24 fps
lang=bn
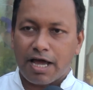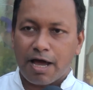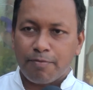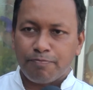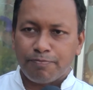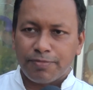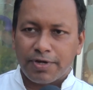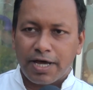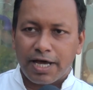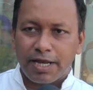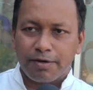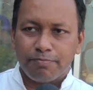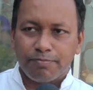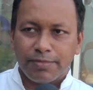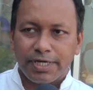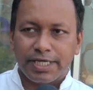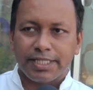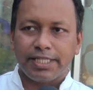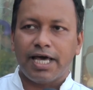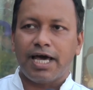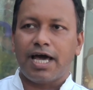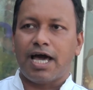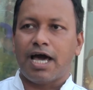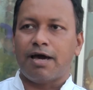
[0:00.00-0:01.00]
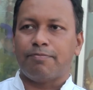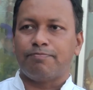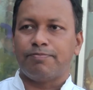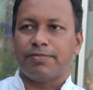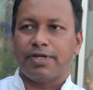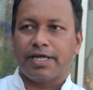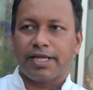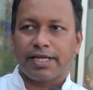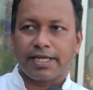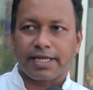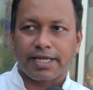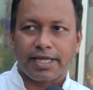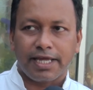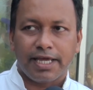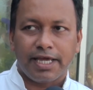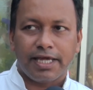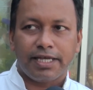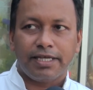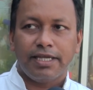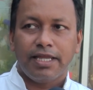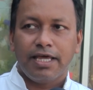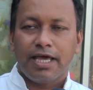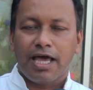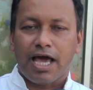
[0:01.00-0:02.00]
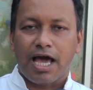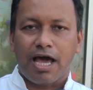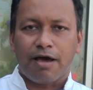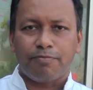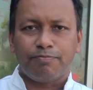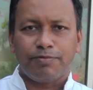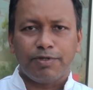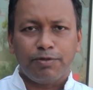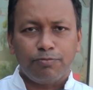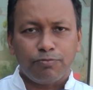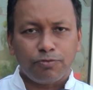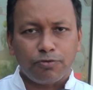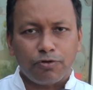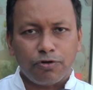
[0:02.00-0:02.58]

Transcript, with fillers: আপনার মেধা আপনার জ্ঞান আপনি